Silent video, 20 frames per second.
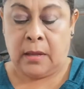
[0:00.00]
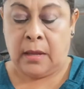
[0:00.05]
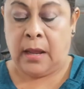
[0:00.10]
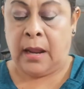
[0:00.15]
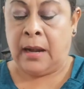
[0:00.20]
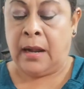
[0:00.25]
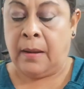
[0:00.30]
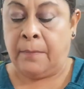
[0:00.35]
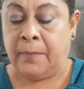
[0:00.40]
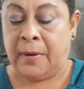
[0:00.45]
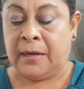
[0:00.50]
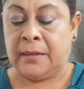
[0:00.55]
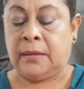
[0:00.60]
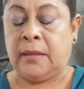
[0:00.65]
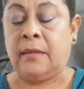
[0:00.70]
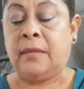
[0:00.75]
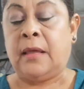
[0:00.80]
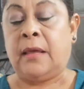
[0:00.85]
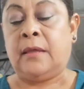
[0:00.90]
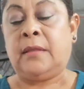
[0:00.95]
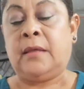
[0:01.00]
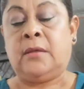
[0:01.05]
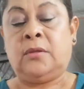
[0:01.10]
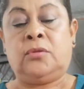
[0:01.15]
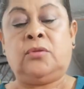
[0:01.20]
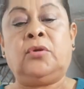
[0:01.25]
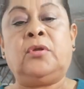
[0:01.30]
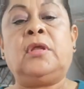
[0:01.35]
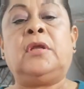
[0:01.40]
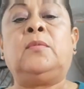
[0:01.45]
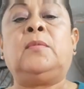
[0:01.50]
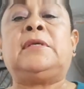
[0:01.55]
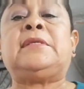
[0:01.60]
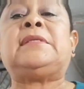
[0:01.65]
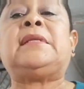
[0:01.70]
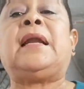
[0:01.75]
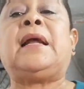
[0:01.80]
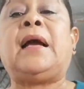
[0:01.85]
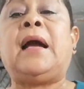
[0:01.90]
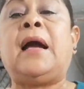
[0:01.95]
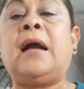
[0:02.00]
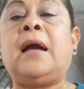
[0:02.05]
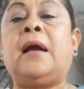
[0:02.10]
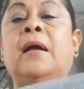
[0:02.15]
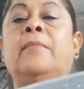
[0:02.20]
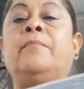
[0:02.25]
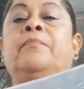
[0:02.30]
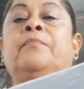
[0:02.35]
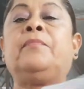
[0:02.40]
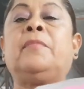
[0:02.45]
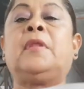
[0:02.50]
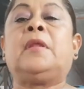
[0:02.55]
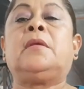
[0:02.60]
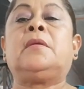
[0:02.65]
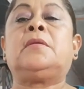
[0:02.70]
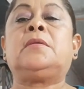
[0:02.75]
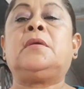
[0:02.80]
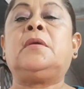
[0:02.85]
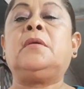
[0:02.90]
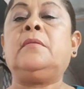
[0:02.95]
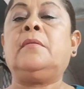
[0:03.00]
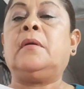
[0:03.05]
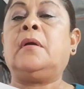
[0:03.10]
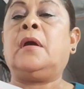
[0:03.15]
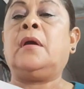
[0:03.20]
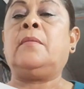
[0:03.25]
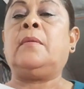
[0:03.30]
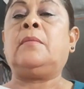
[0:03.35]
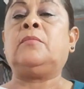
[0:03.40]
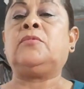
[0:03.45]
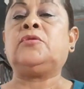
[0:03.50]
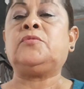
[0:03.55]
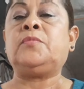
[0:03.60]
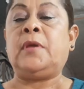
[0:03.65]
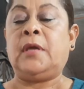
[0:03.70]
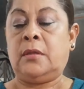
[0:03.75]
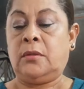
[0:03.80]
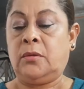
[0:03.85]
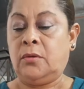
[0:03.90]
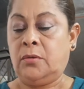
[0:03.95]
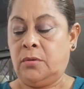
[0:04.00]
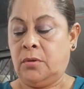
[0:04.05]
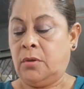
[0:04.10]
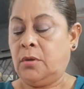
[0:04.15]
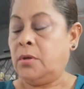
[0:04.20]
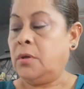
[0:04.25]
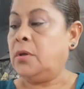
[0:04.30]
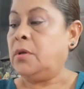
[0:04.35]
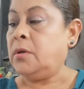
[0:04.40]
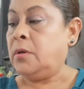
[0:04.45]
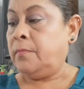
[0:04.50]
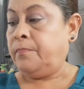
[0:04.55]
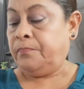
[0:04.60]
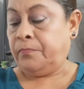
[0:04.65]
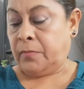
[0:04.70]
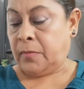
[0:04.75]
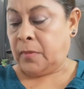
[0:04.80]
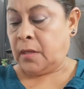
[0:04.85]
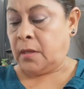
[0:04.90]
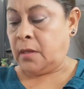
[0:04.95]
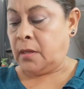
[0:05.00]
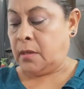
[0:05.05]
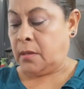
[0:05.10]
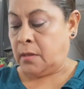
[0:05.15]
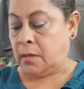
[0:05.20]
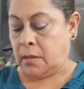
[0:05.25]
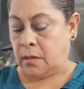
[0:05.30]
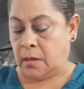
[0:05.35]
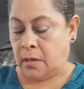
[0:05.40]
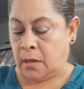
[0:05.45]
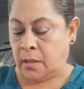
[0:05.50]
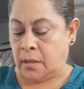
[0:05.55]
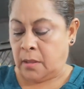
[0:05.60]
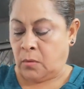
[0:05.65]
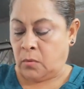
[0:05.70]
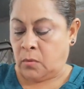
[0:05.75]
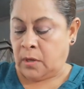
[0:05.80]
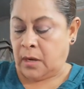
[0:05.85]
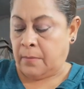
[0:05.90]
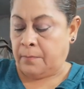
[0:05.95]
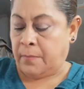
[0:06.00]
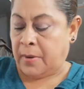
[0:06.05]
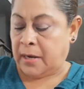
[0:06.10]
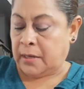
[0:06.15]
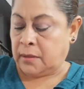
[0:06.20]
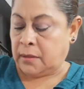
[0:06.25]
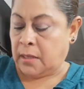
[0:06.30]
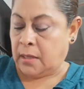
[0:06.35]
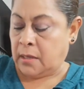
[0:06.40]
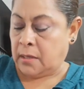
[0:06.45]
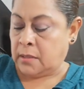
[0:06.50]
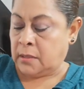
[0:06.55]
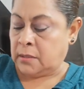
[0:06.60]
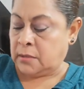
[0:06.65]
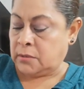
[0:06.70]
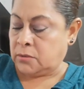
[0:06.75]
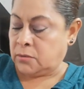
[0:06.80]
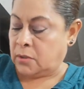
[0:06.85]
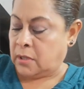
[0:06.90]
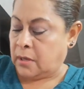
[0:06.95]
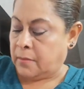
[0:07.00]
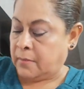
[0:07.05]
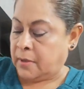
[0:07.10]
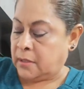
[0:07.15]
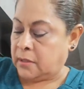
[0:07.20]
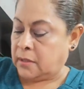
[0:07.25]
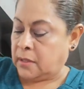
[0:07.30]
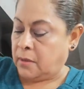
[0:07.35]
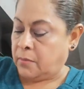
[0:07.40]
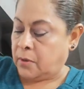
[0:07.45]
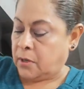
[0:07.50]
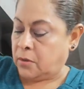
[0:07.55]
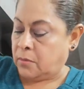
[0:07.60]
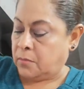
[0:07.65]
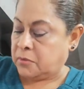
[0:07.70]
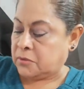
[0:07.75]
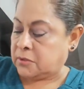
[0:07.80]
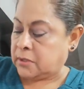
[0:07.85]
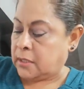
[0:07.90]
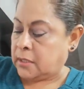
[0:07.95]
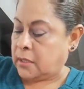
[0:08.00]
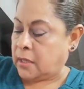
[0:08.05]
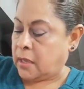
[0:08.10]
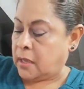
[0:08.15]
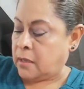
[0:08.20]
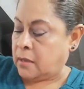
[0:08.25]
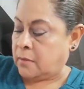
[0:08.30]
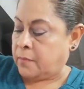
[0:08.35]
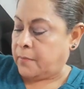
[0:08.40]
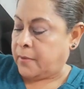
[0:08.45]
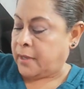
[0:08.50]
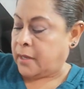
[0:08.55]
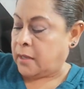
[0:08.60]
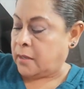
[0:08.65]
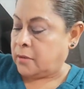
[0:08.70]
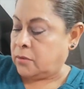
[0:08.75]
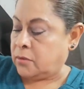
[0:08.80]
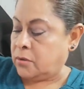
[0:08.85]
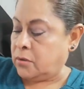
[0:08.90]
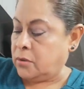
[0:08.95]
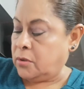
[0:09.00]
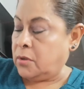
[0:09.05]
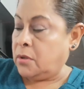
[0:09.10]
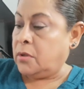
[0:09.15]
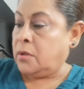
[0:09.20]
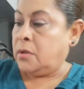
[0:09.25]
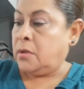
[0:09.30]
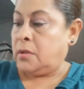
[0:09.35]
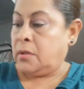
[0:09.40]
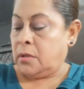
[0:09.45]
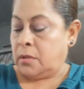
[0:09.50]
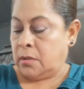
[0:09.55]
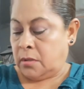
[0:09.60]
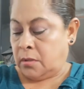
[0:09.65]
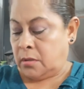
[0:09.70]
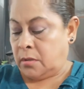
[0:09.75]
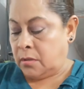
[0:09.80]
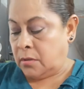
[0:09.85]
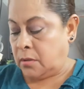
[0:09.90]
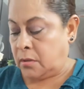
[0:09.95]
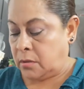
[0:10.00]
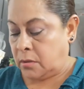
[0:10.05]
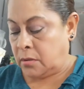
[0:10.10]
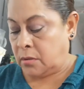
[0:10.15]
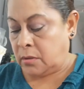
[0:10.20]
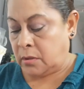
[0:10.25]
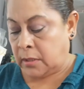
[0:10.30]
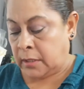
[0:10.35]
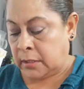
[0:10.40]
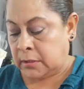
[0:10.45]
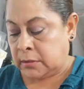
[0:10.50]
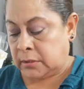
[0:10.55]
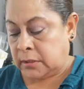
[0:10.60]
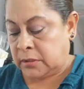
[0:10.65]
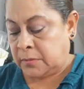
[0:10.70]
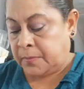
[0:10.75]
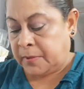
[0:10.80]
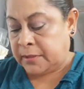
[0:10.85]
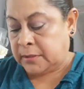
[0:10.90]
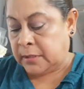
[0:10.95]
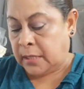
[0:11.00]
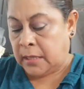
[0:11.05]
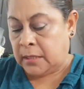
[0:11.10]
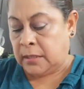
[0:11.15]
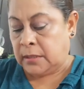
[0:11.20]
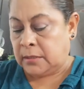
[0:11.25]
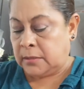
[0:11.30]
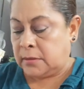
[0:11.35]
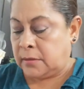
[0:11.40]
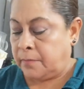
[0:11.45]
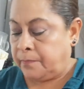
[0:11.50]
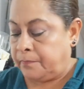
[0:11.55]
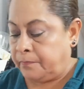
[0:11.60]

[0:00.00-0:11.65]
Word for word: a la parte de adentro de nuestra caja ¿sí? ahí vamos viendo le da una parte y solamente bueno pues hay que ir pegando estas pestañas